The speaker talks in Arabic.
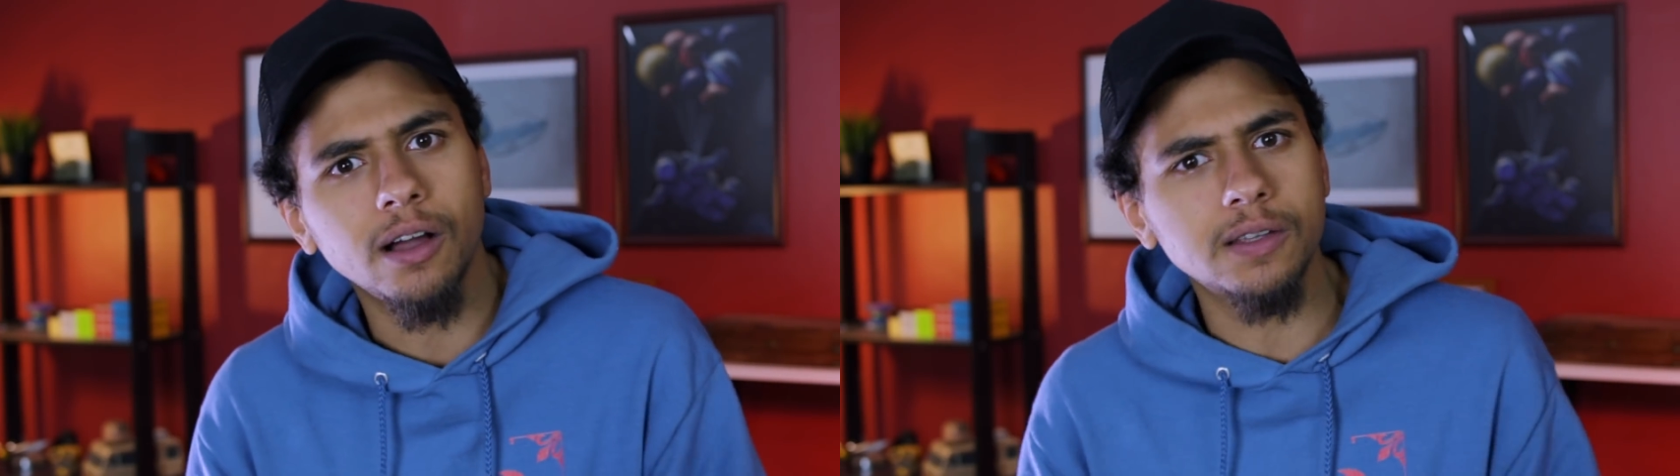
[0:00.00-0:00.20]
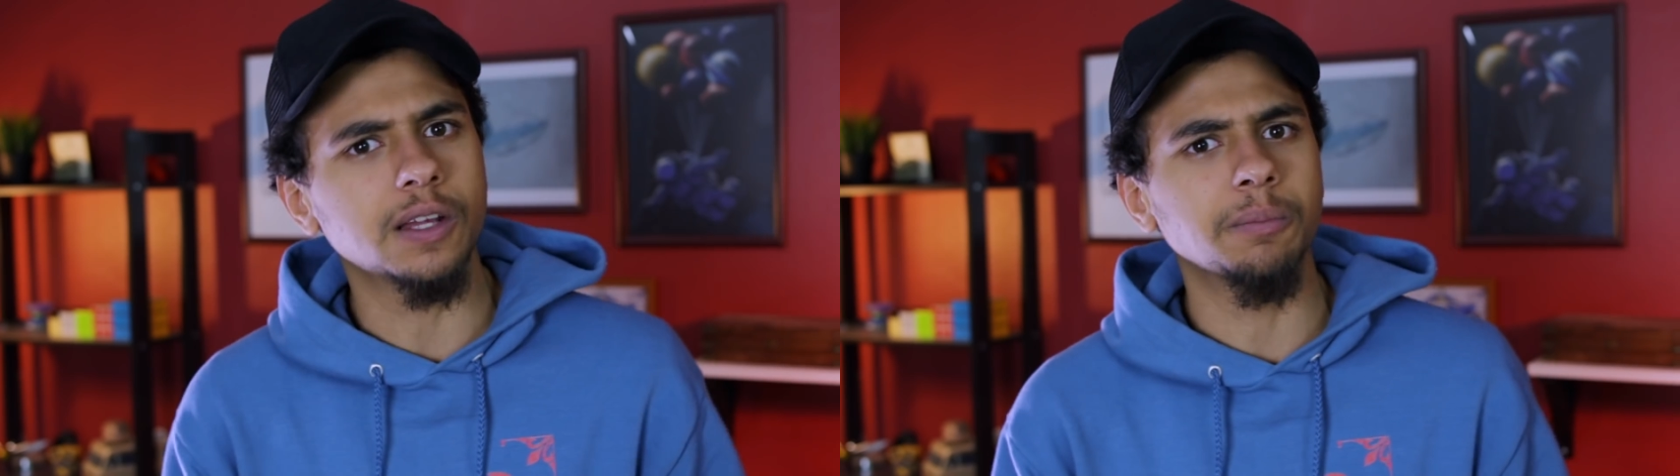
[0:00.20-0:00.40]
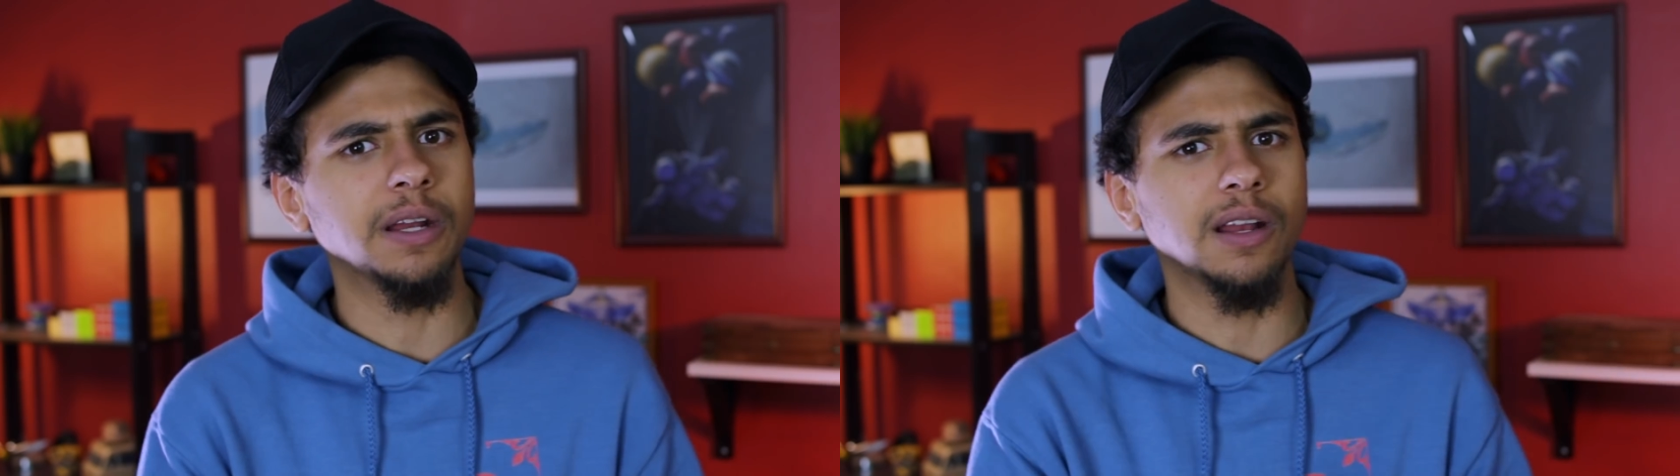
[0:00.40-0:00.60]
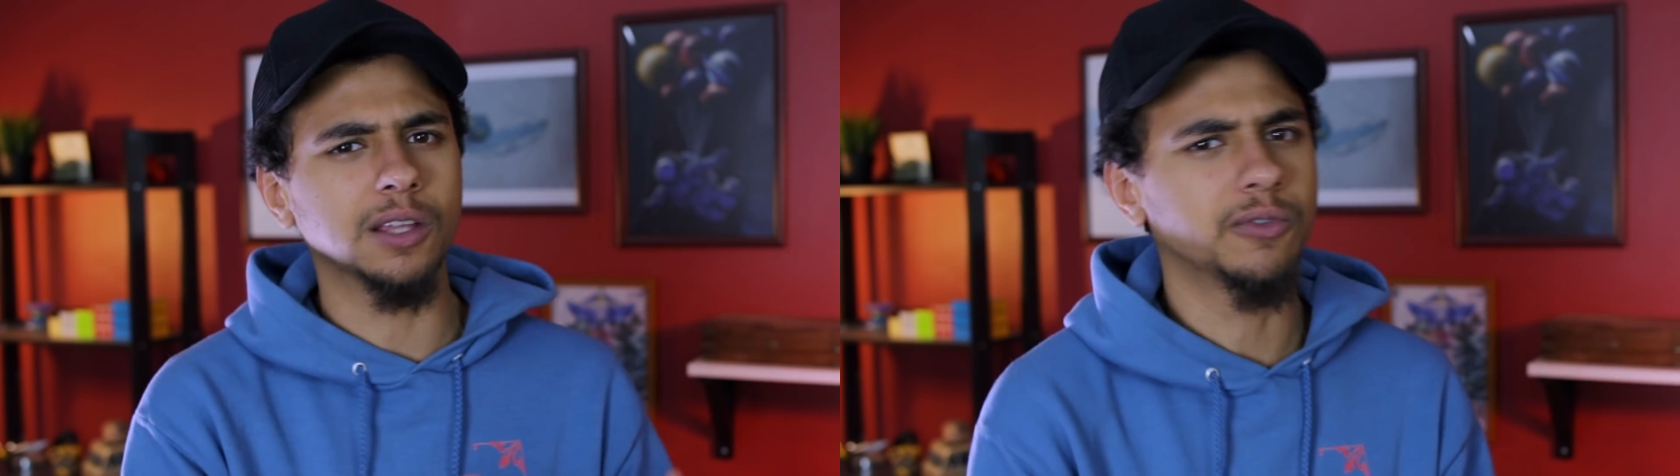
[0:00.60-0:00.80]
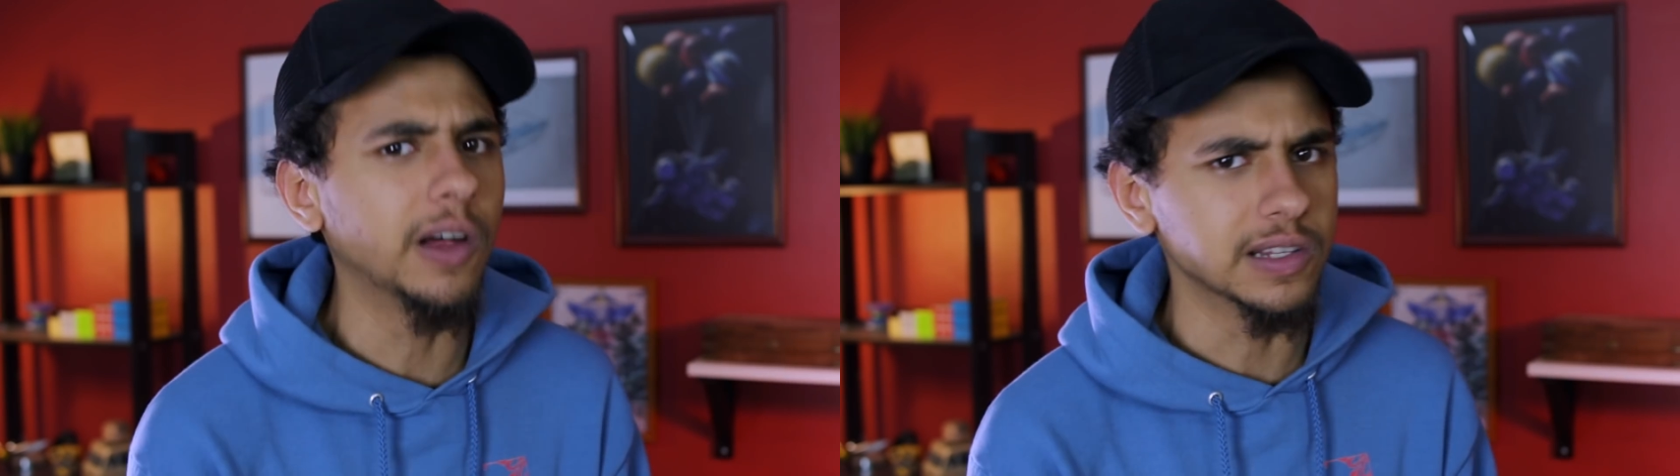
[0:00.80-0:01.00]
اكتر من
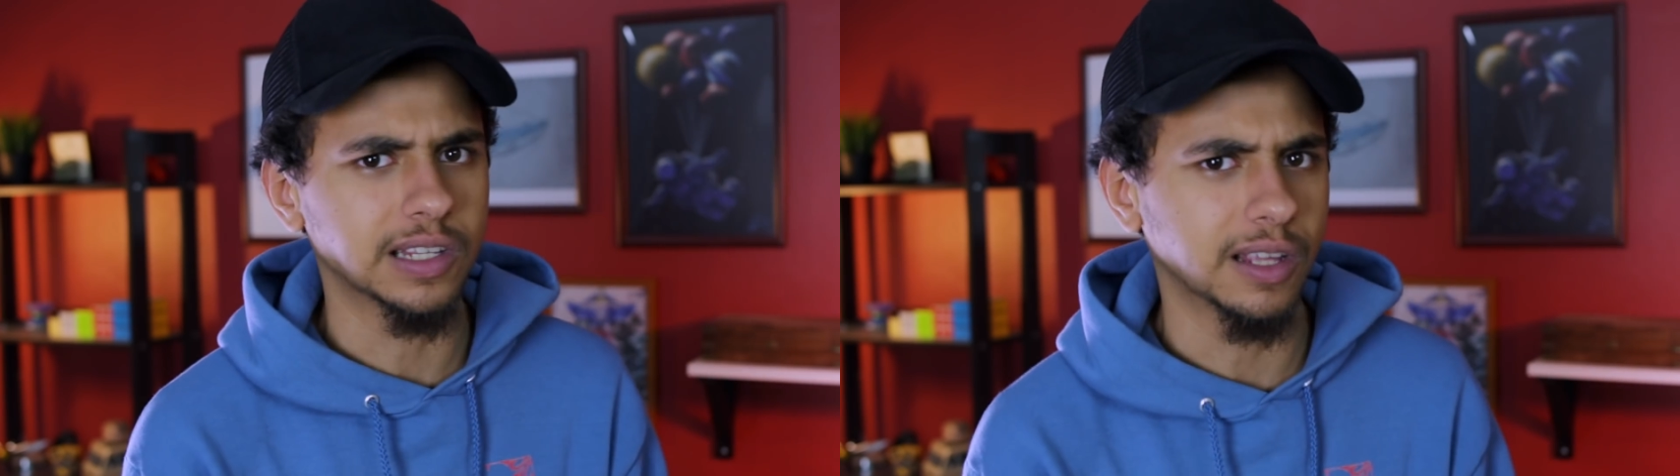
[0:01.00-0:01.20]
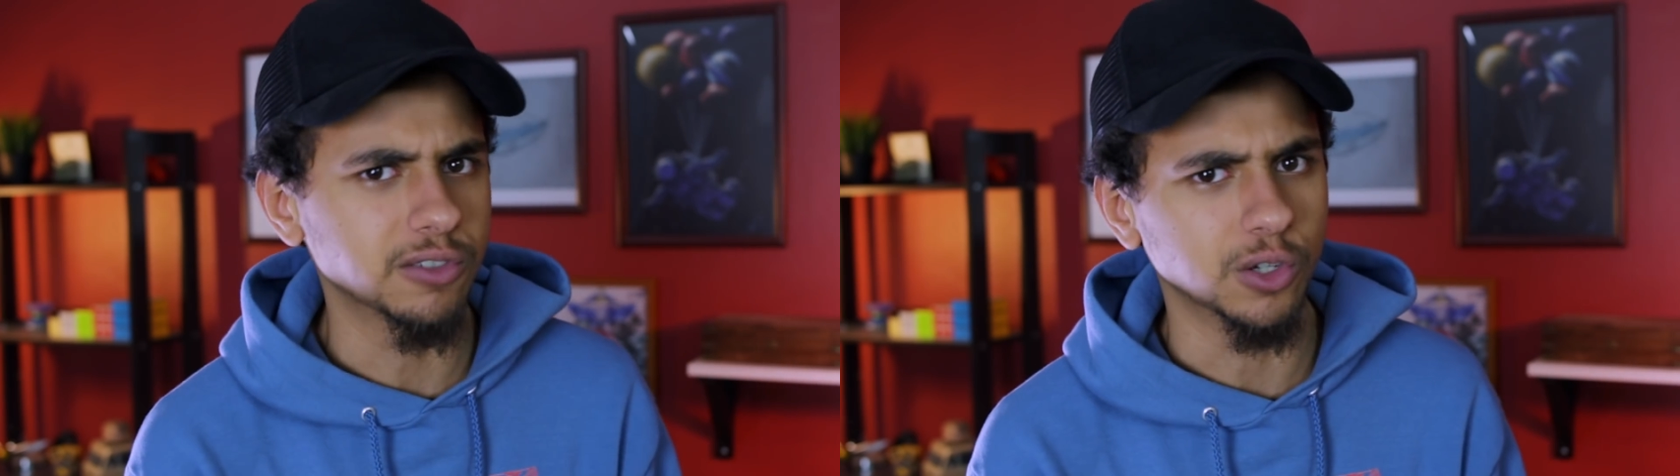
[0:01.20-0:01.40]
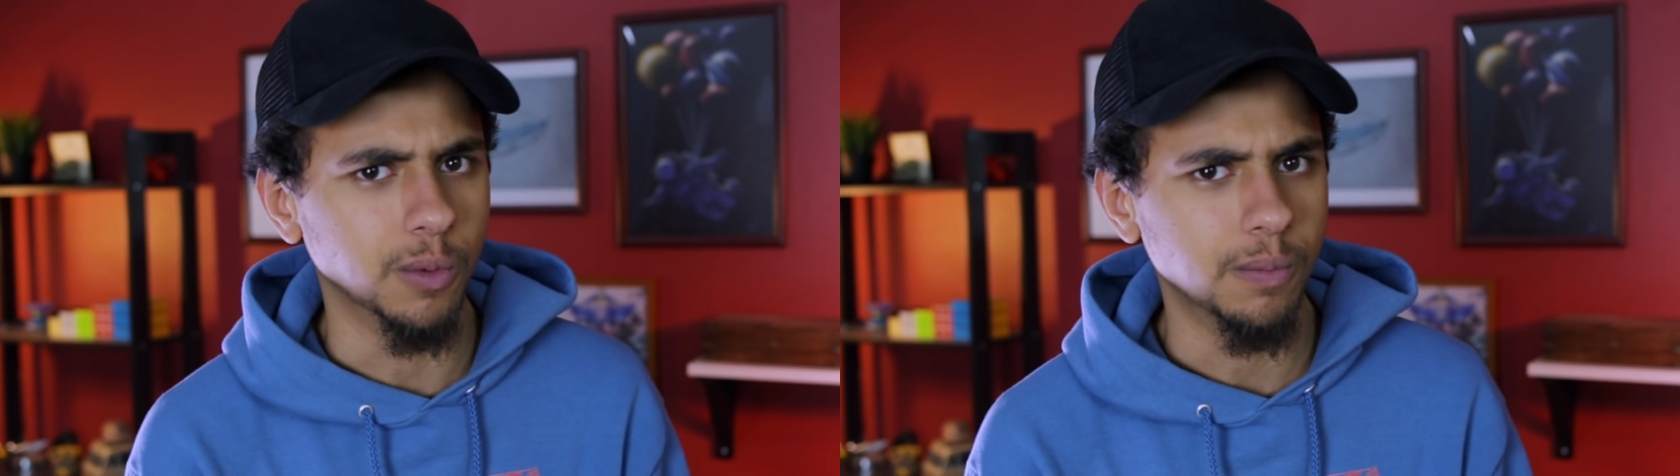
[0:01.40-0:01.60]
الاطفال ذات نفسهم